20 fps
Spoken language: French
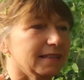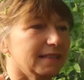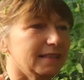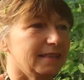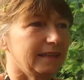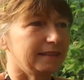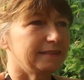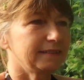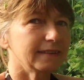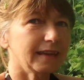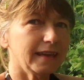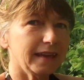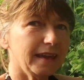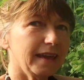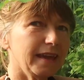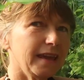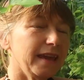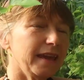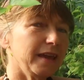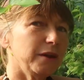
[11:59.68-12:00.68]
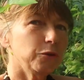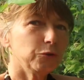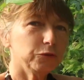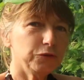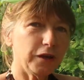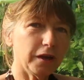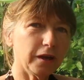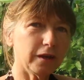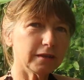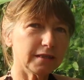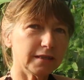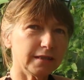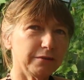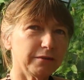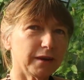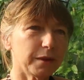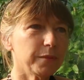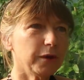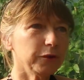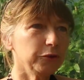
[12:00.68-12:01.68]
C'est très l'odeur,
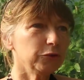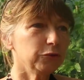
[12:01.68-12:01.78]
c'est vraiment